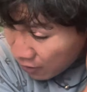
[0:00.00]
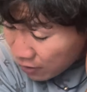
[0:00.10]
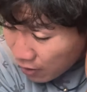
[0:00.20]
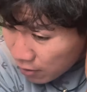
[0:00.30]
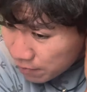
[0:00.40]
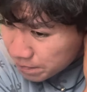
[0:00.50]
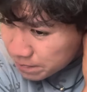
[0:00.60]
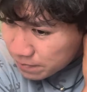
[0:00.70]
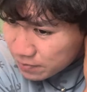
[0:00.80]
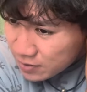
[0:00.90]
んか、
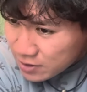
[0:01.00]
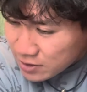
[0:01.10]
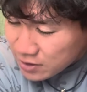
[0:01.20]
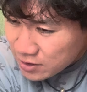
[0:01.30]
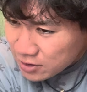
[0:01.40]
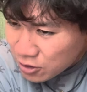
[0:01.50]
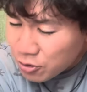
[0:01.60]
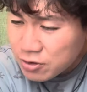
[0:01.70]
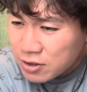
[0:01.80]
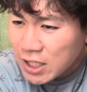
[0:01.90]

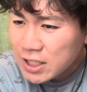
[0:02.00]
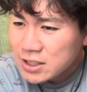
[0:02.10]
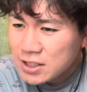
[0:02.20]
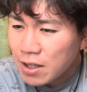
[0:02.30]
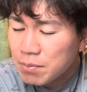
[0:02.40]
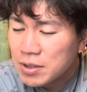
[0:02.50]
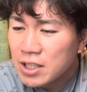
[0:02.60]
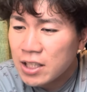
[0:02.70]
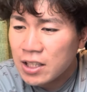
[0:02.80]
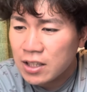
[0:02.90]
そういう威圧感み
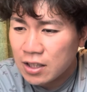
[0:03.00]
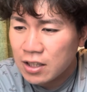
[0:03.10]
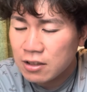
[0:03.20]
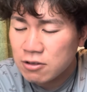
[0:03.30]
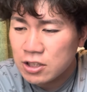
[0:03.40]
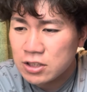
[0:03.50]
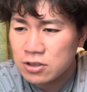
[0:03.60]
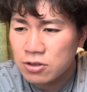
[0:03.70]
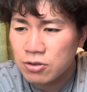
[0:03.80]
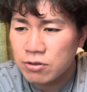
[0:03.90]
たいなのがね、倉
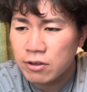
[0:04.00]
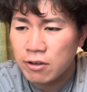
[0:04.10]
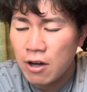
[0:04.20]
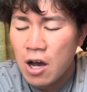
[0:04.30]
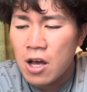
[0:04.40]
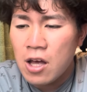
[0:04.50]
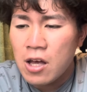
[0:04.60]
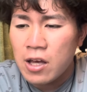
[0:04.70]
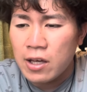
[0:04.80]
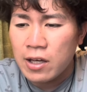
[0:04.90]
敷商業は、
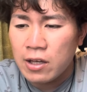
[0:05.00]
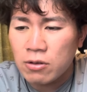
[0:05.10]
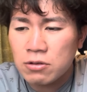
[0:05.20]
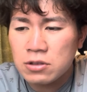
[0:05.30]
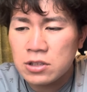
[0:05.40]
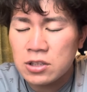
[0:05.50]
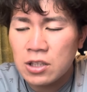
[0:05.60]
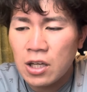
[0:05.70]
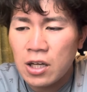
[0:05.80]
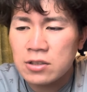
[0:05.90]
えー、今年
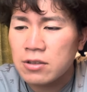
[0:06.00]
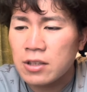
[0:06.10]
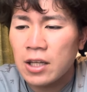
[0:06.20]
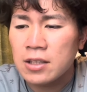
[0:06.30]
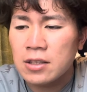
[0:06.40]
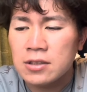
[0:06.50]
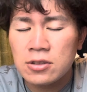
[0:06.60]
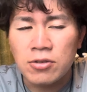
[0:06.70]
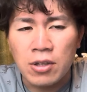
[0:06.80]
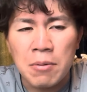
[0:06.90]
に感謝ないで
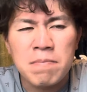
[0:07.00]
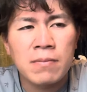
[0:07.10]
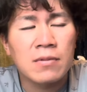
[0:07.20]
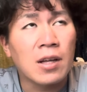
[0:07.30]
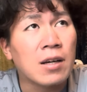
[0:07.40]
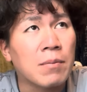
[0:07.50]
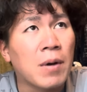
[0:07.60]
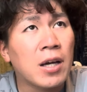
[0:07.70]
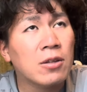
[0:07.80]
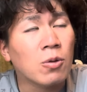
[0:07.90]
すよね。なんか
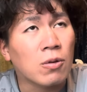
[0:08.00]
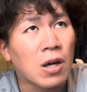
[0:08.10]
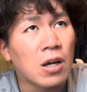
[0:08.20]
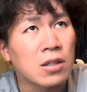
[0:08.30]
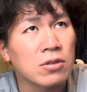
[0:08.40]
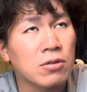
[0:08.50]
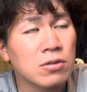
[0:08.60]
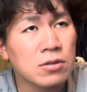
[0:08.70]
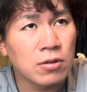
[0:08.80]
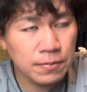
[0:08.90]
前とか、それ
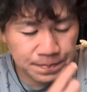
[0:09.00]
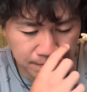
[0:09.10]
こそ、